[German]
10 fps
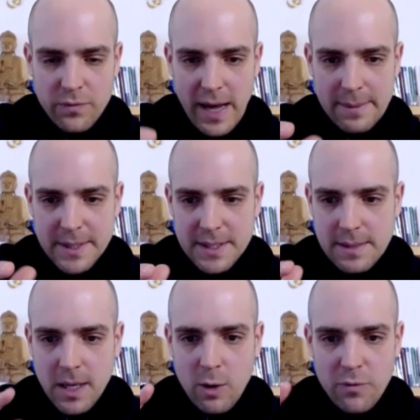Und wir arbeiten
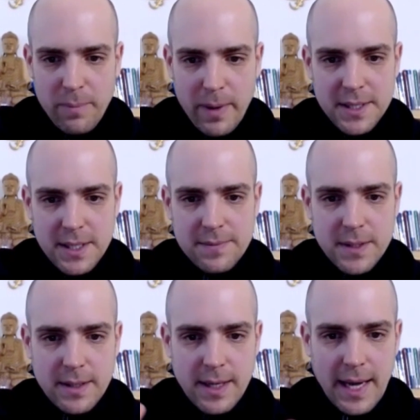immer auf beiden
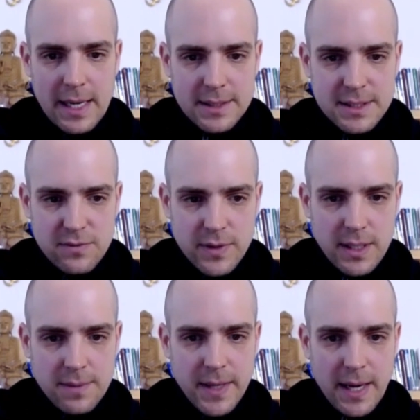Ebenen, relative
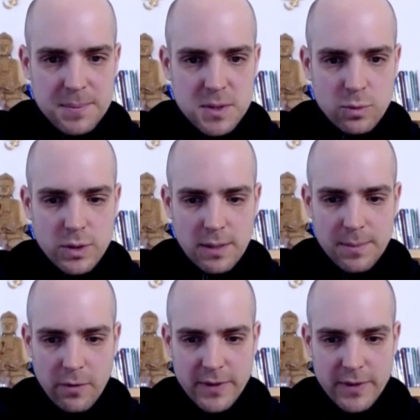Ebene, absolute Ebene.